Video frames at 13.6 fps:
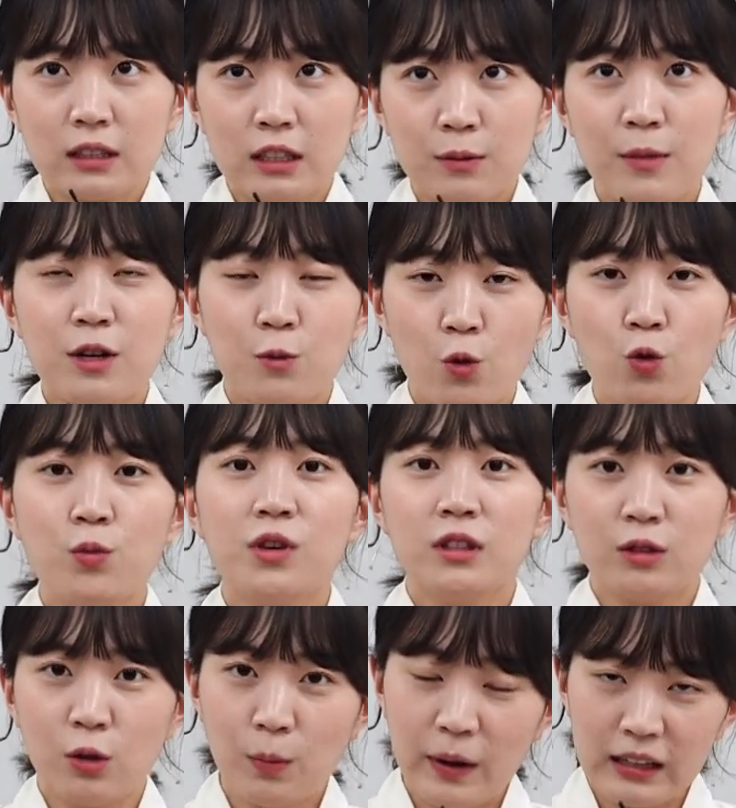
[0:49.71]
그만큼
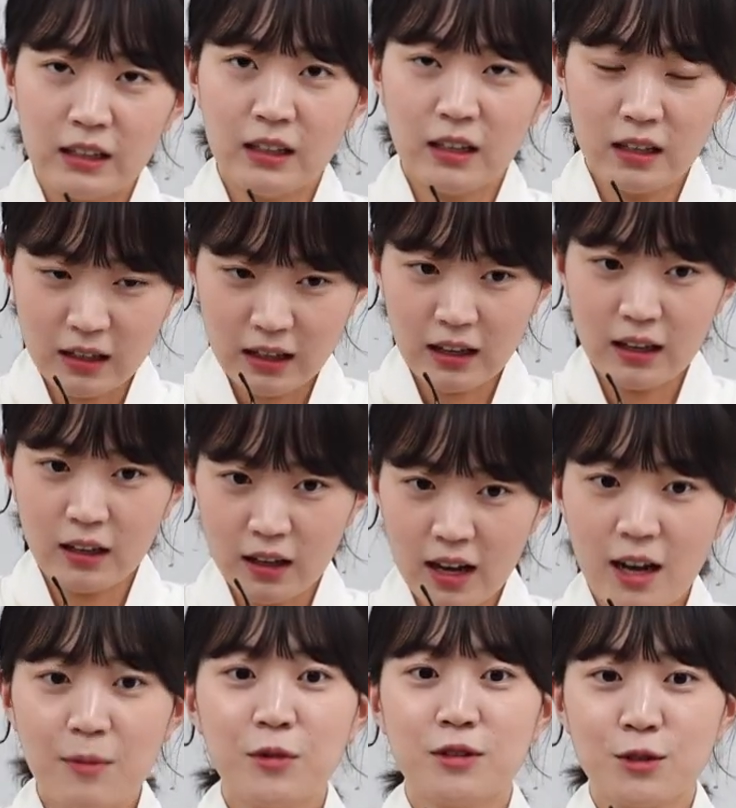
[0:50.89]
고민을 더 많이
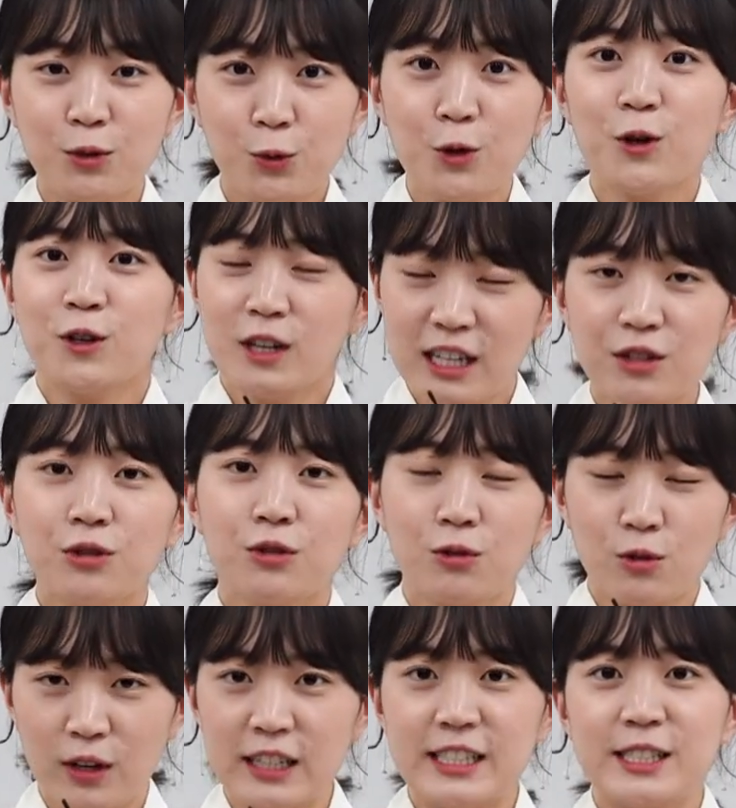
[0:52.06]
하면서 노력을 했었던
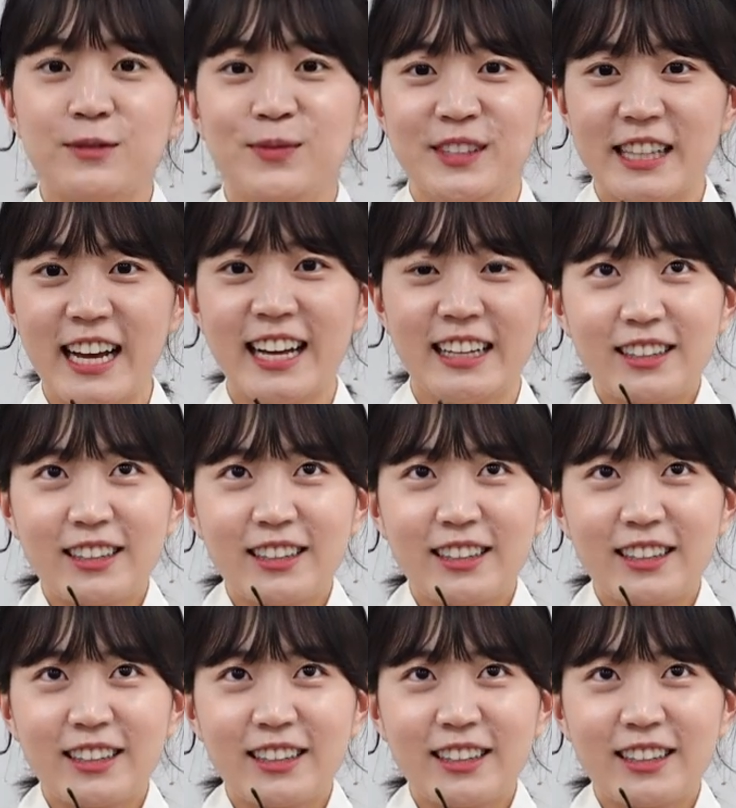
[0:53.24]
것 같습니다.